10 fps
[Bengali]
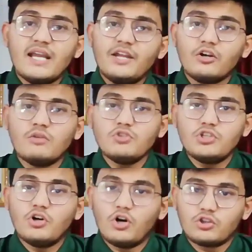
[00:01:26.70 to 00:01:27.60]
এইরকম
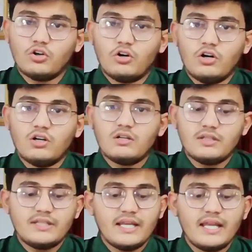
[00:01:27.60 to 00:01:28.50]
যদি হতো
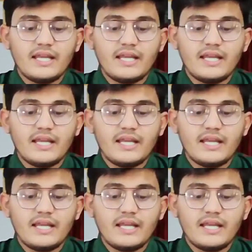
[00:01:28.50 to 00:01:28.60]
যে